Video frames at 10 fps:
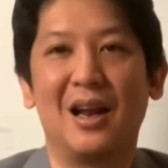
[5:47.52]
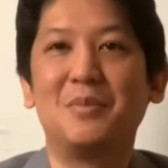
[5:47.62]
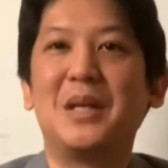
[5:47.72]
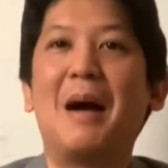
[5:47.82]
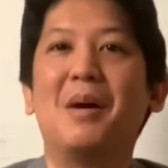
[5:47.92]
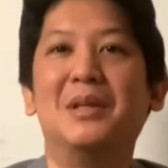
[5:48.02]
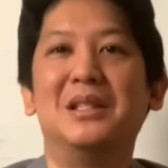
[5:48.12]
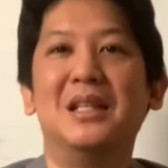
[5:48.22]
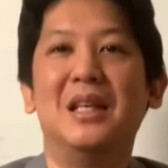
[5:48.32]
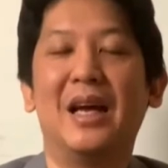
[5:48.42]
รับจ้างเปิดบัญ
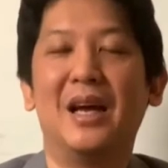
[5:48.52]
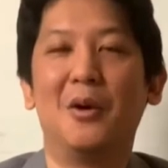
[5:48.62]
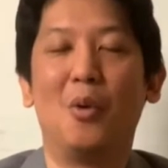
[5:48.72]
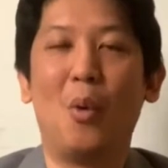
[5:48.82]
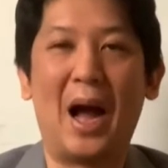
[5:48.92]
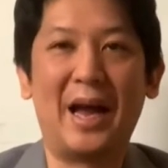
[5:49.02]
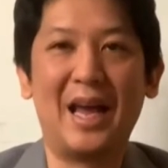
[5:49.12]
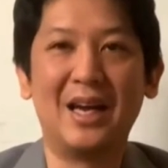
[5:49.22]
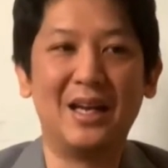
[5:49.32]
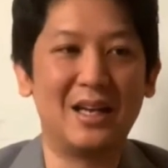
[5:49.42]
ชีเนี่ยหวานแค่
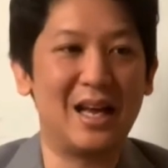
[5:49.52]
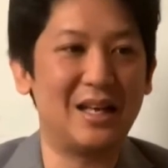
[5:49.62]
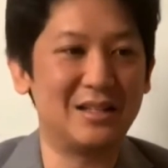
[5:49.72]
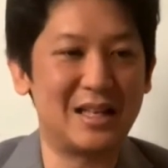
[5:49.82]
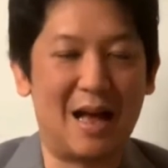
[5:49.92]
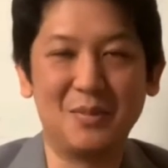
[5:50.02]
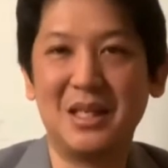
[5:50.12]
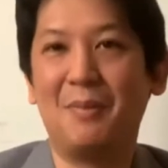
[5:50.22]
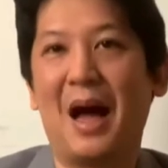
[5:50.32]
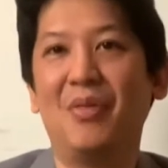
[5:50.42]
เงินแค่สามสี่
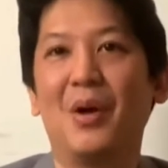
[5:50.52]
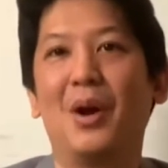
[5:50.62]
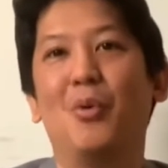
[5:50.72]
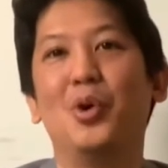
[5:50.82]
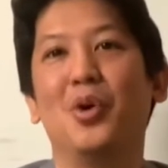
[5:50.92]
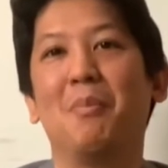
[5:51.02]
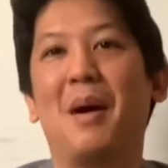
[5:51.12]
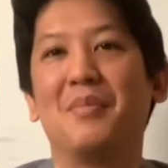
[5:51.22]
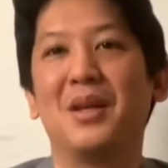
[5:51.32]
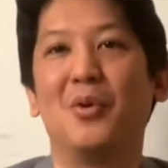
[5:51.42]
พัน แต่เวลาคุณโดนปรั
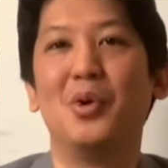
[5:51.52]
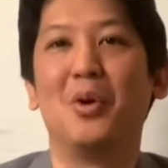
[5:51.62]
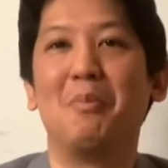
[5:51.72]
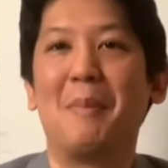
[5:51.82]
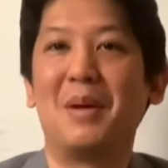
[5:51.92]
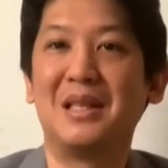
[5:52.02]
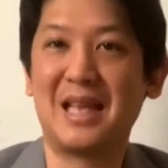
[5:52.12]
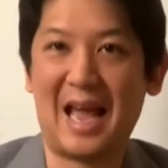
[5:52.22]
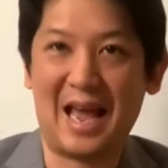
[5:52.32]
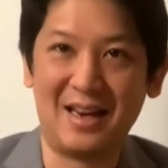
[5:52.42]
บเนี่ยคุณโดนปรับเป็นแส
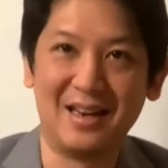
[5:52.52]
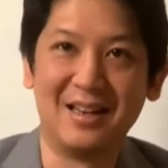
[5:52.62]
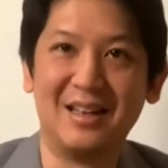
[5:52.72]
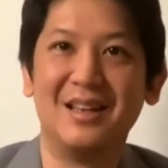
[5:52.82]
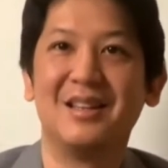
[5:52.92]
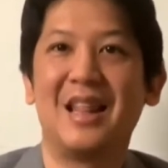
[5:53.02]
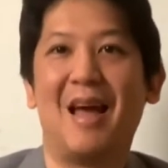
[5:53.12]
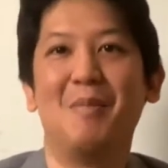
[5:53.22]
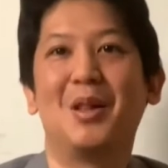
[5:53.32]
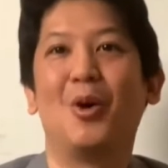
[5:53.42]
นแถม
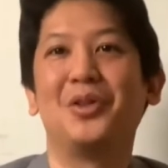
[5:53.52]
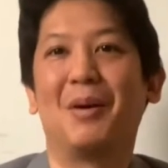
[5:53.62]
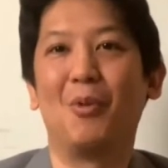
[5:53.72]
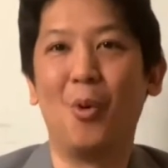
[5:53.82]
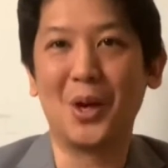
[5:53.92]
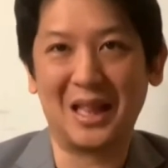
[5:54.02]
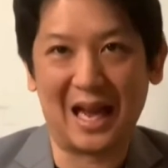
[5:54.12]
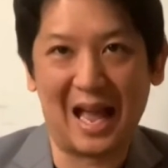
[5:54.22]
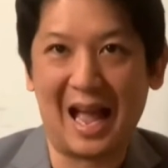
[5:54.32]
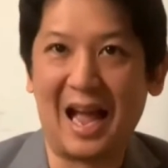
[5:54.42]
มีโทษจำคุกอีกต่าง
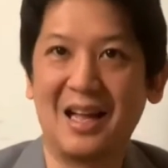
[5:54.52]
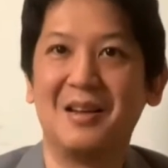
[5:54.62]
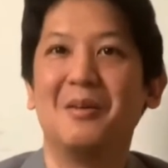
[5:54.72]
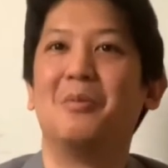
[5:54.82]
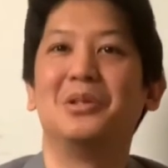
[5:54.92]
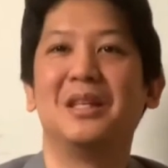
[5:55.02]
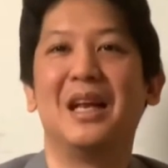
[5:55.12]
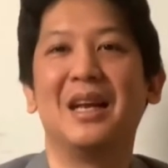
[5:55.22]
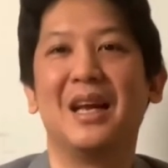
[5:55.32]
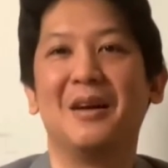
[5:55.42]
หากเพราะฉะนั้น
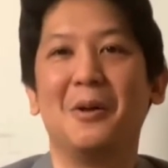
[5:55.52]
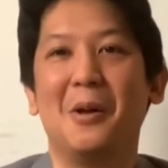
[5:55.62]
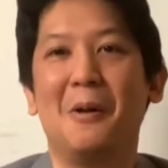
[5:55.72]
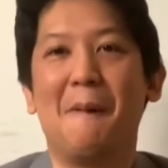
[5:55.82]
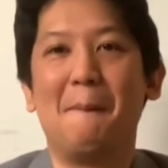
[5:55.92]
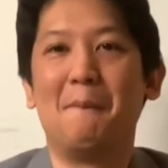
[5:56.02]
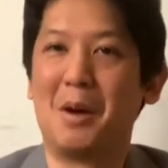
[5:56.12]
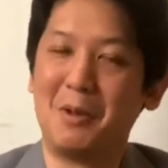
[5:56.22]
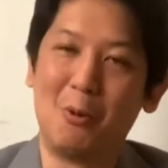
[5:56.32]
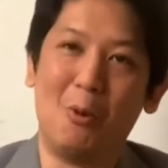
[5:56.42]
เนี่ย มัน
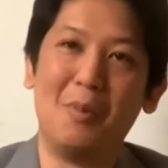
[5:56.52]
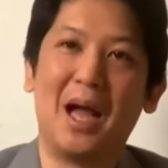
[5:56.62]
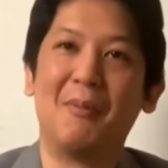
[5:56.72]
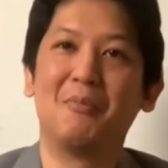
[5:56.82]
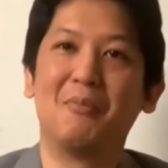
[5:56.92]
ไม่คุ้มครับ